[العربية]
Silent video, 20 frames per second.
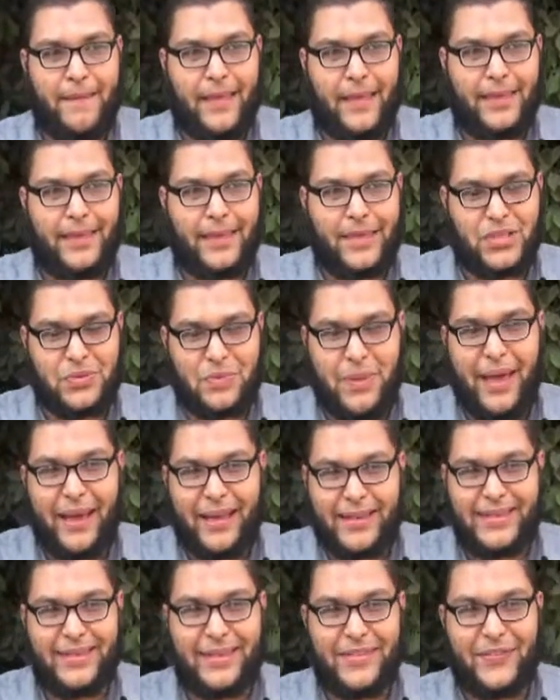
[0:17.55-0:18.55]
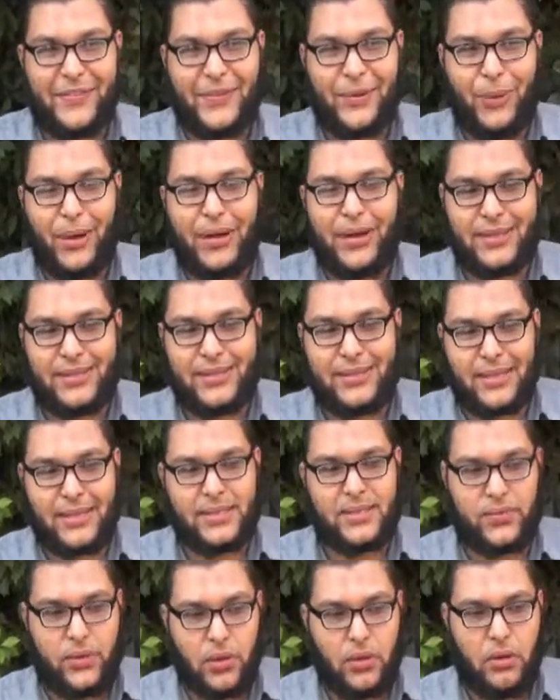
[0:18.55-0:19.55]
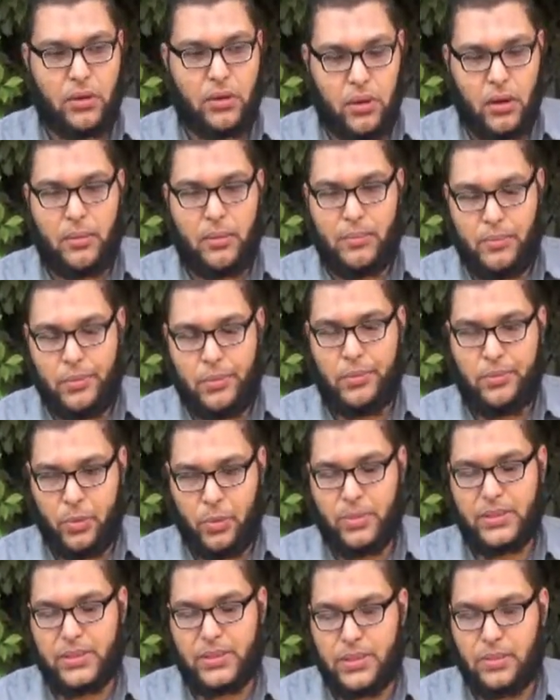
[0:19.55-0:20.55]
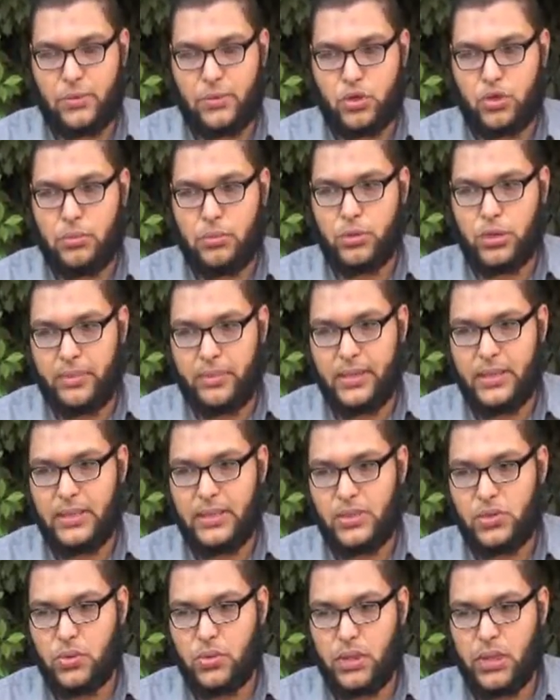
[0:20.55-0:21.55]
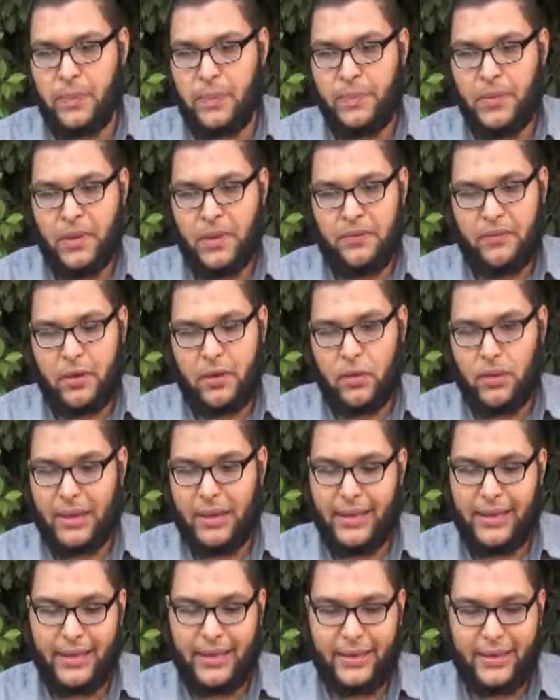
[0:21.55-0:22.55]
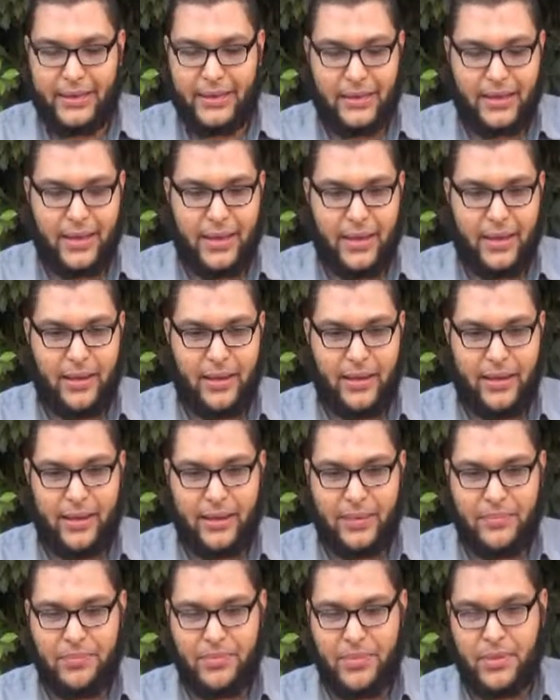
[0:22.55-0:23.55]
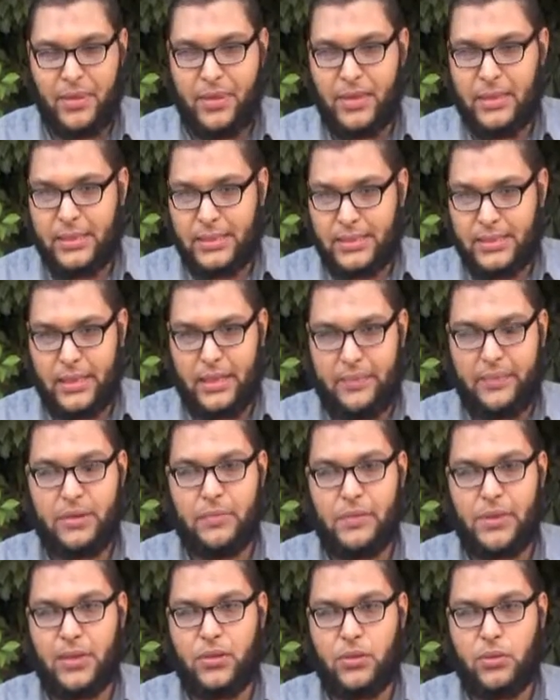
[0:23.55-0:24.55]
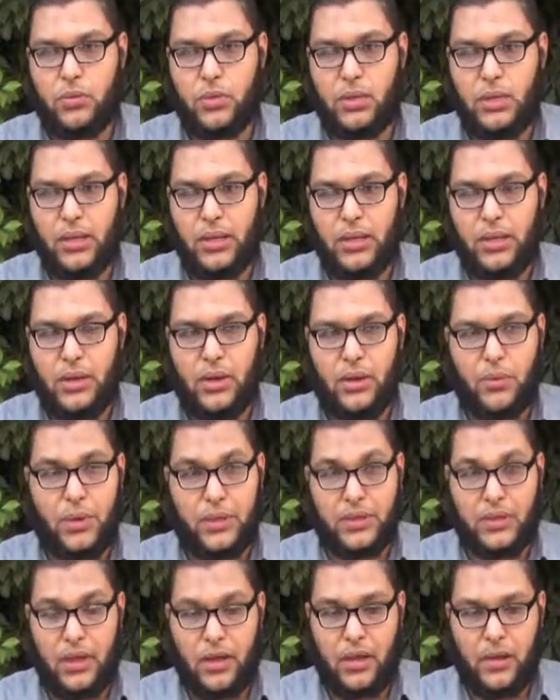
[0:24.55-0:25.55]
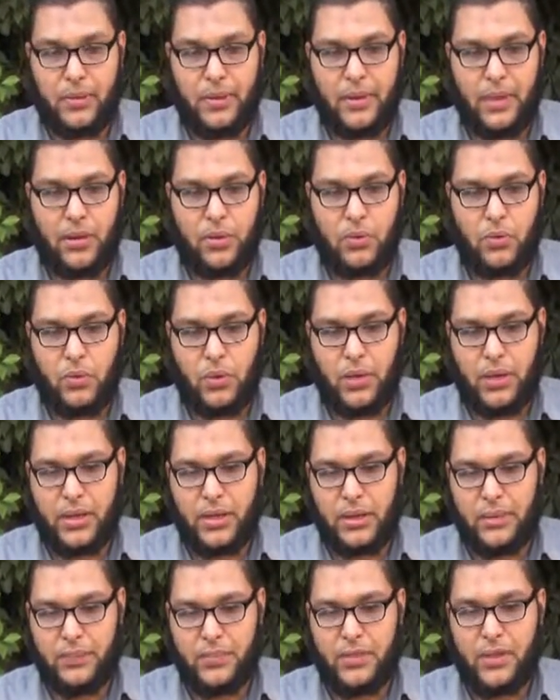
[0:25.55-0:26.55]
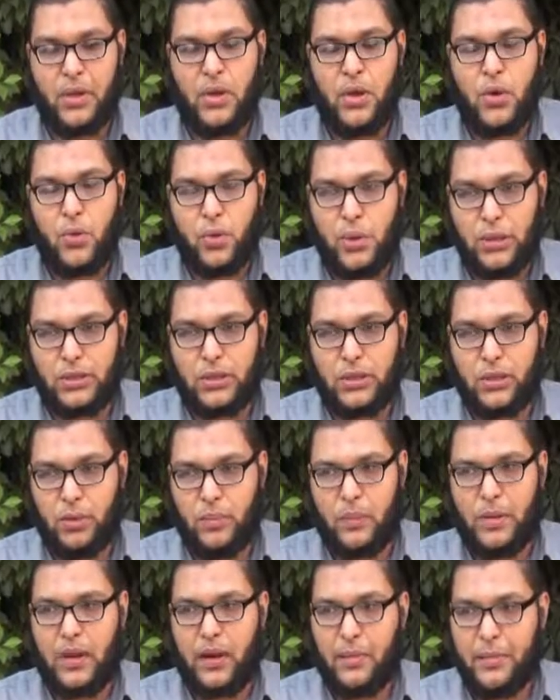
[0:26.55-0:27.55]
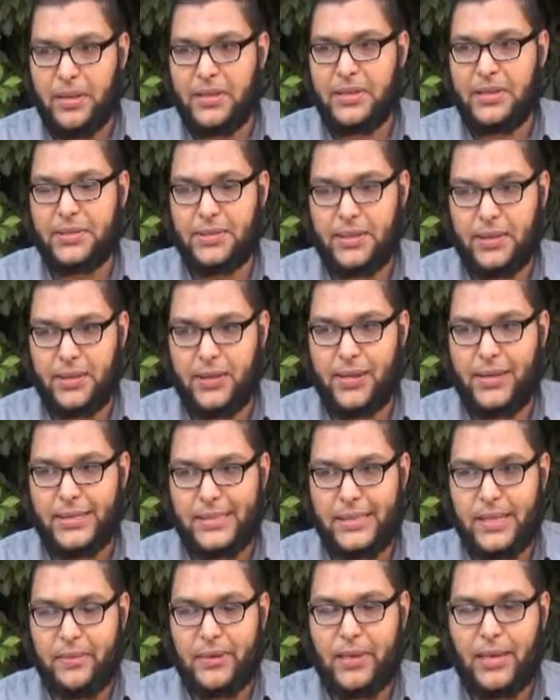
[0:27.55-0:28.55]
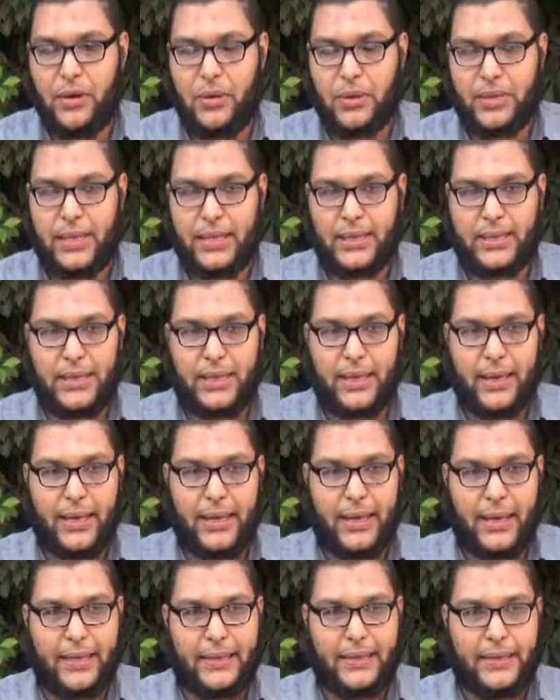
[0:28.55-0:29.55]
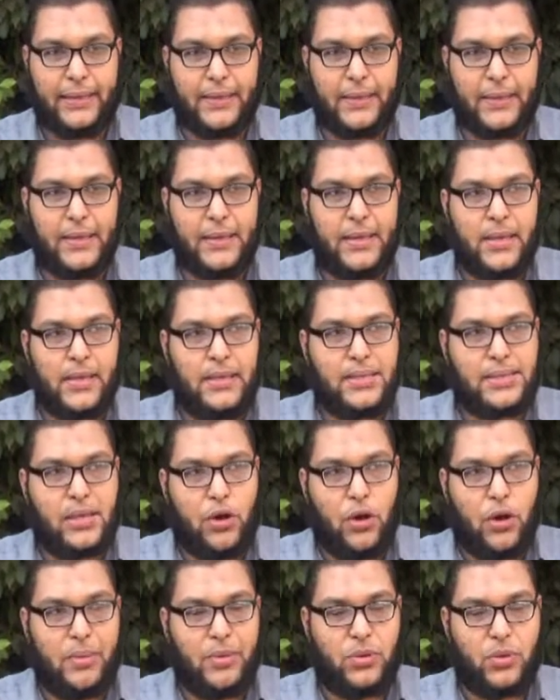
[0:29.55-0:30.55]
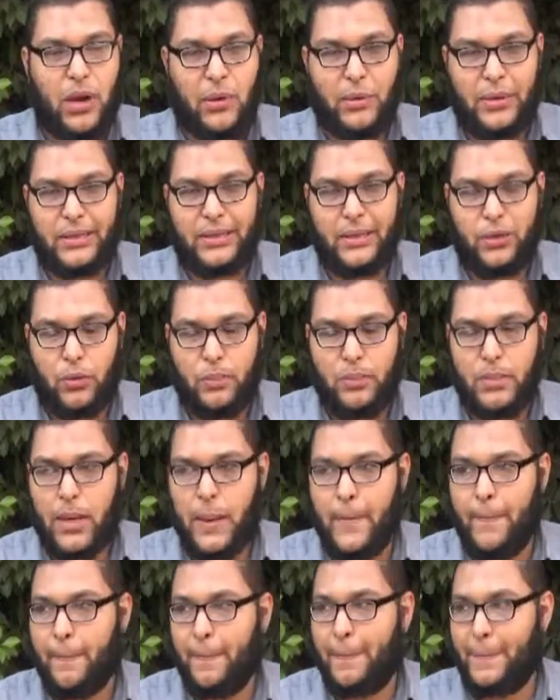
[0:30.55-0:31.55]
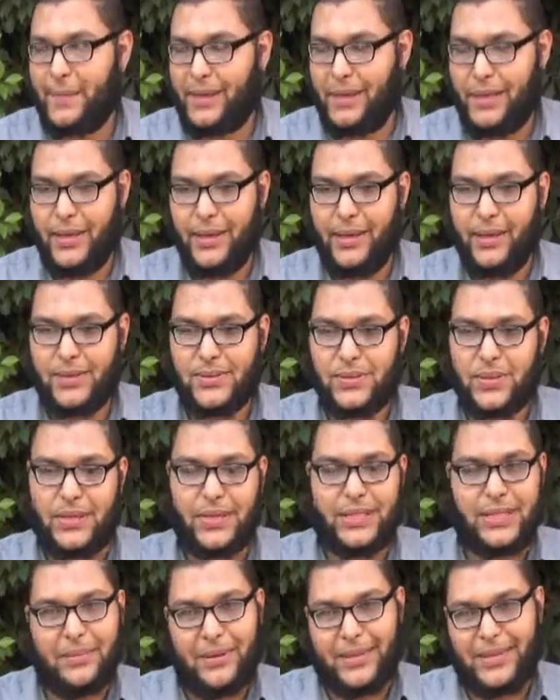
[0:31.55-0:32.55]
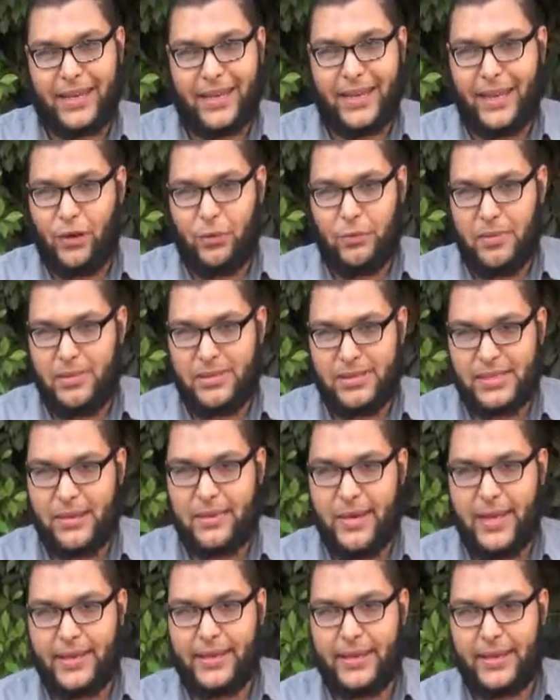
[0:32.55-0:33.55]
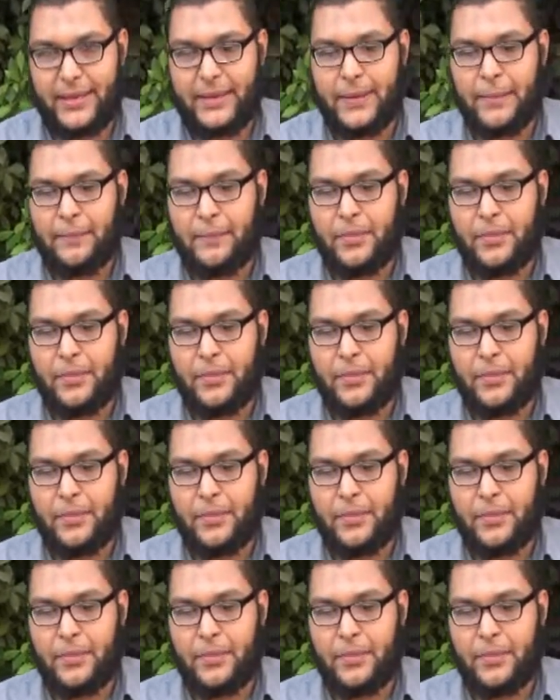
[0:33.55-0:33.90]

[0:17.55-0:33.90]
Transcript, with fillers: يعني اشباه كتير في الواقع السياسي فهو بيمثل مشروع متميز شويه فهو يعني اتجاه اسلامي بيدعو للوحده العربيه ووحده الامه العربيه تحت الرايه الاسلاميه وتحت يعني ثوابت وهويه الامه اللي هي اصلا اجتمعت عليها الامه من زمان يعني